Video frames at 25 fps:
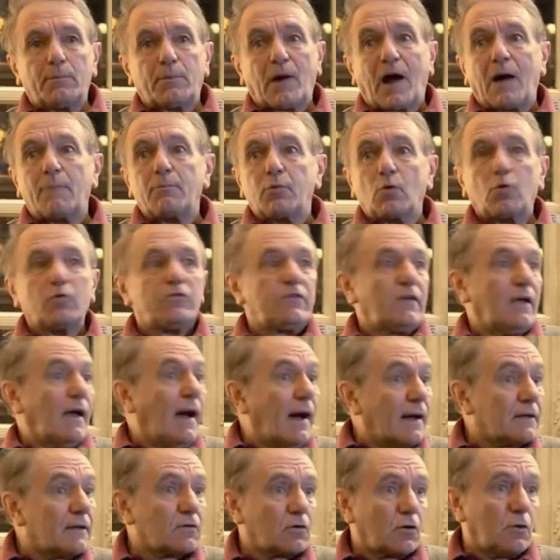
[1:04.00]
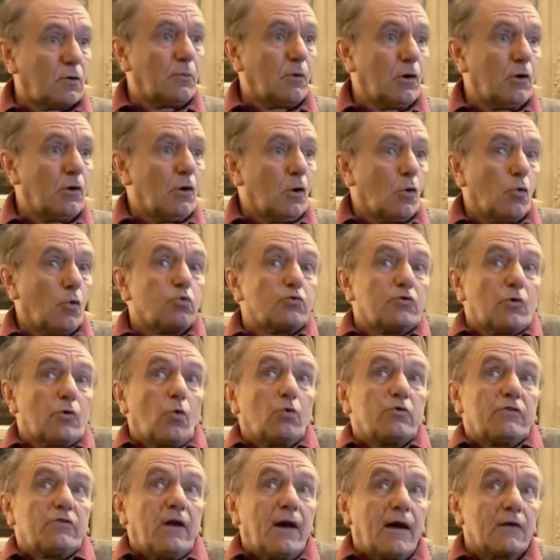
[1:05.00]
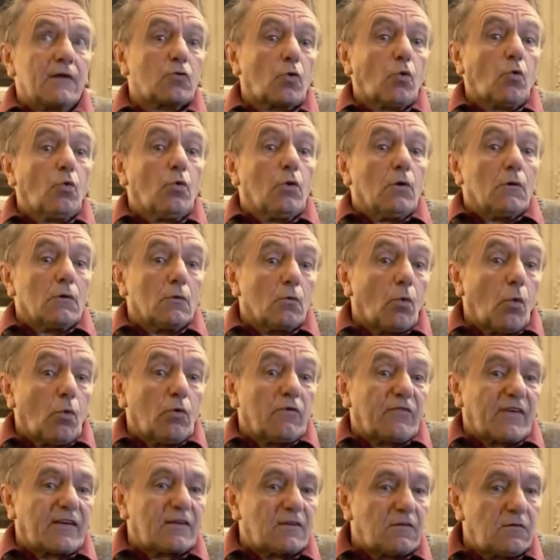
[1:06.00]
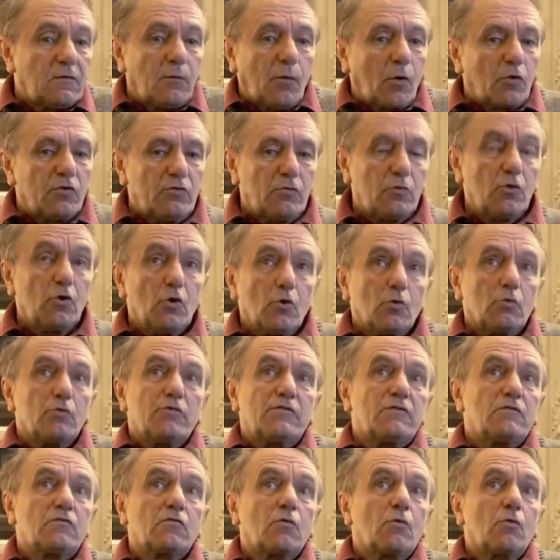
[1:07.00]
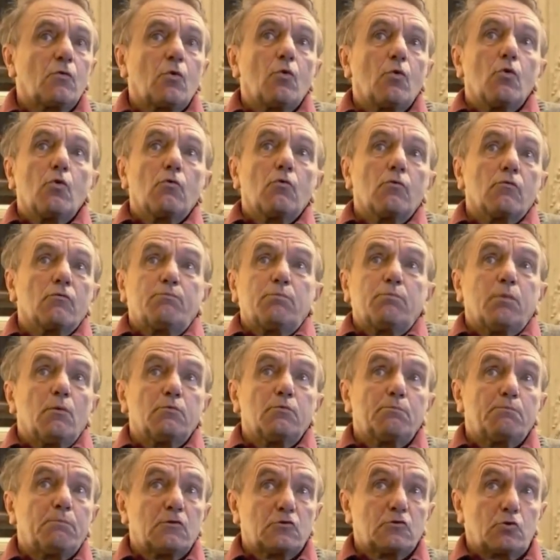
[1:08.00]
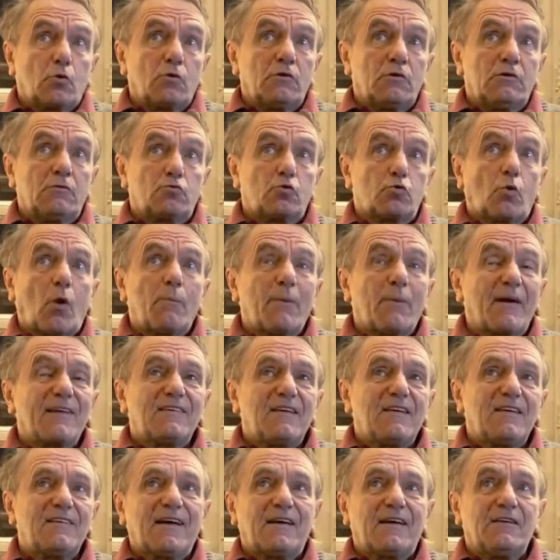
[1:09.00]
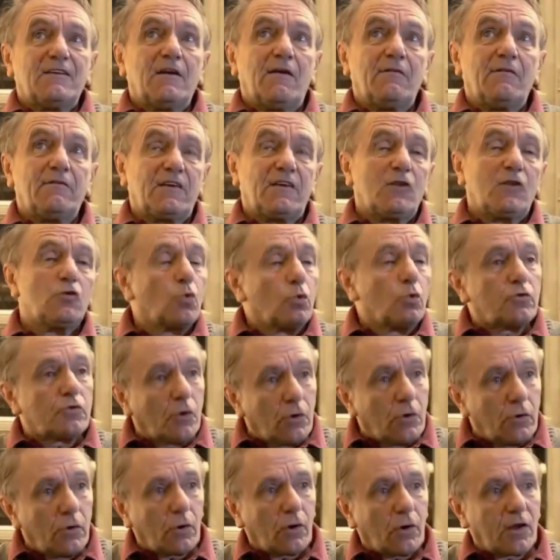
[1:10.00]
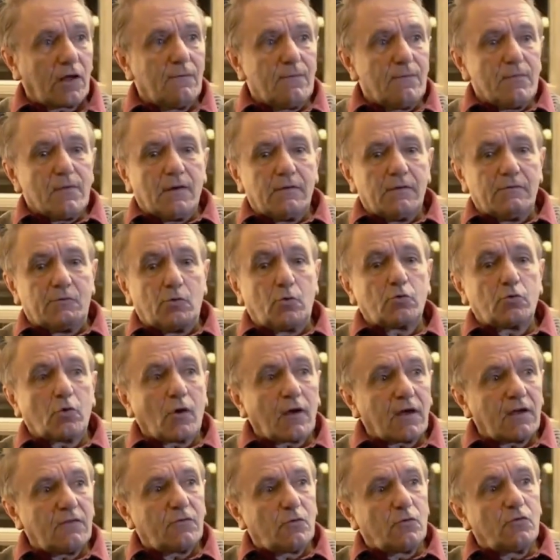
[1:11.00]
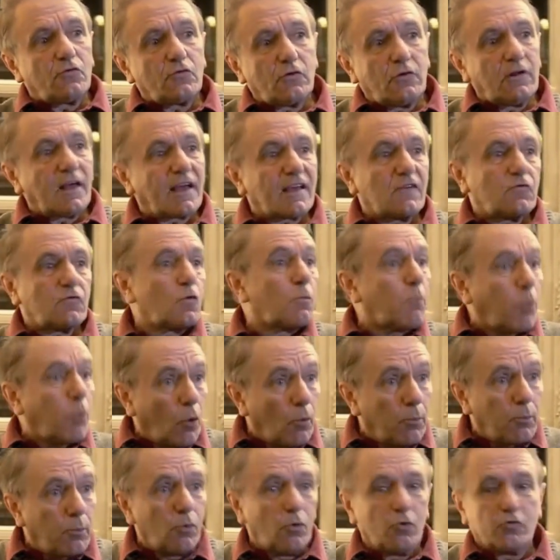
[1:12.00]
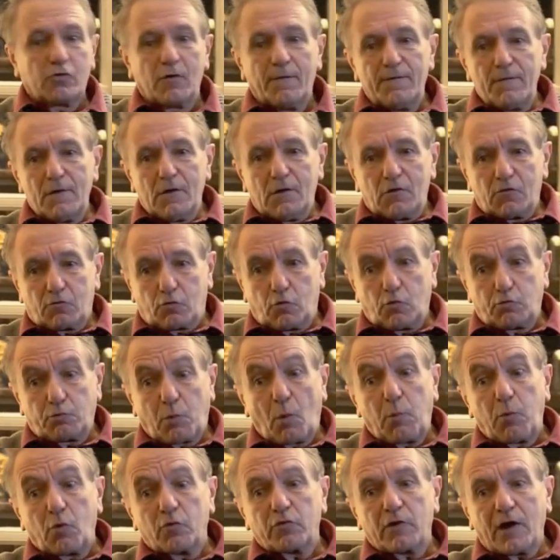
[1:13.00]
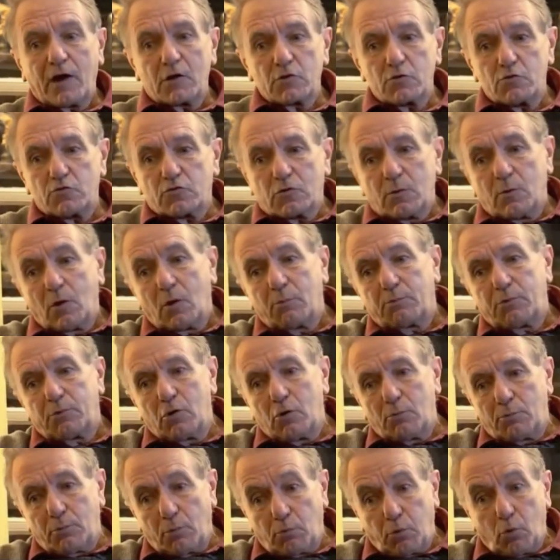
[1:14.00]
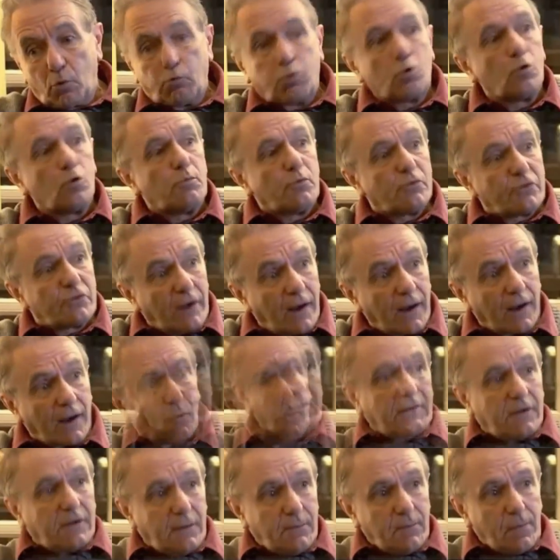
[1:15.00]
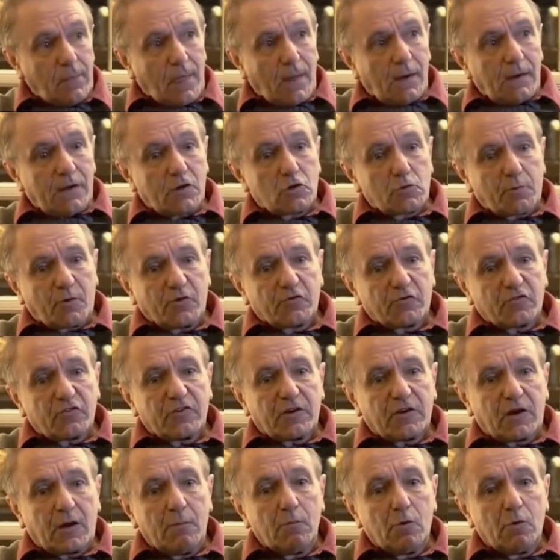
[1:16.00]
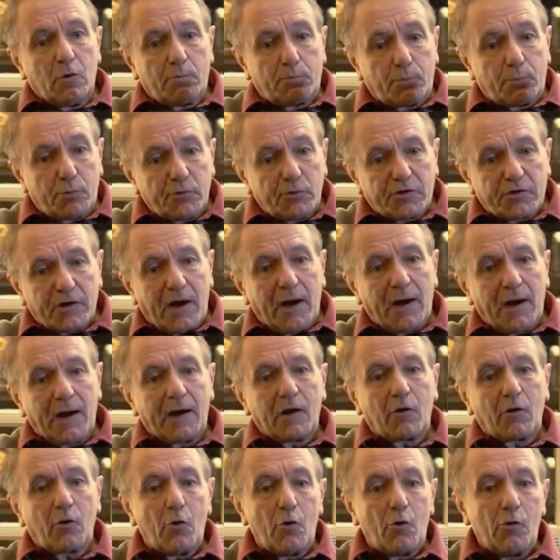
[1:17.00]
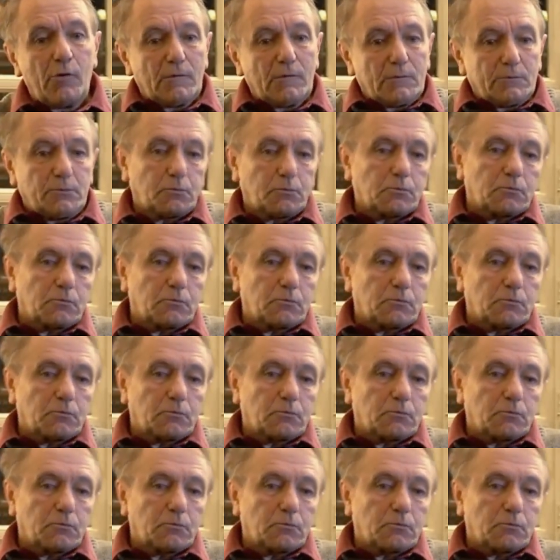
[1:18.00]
au par rapport au théâtre, ou... au théâtre où effectivement, disons, euh, je ne crois pas qu'il y ait, d'auteurs, euh, d'auteurs révolutionnaires qui se proposent ce qu'on se proposera justement beaucoup plus tard. Et je pense que c'est quand même plus tard, euh,